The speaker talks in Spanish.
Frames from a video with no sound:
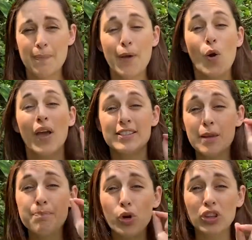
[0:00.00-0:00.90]
pero es
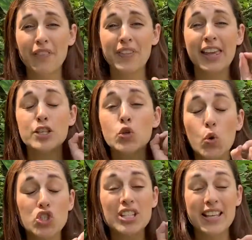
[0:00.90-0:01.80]
importante que
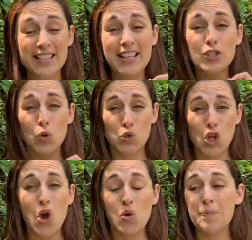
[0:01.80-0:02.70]
escuches esta
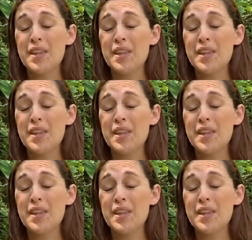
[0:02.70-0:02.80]
instrucción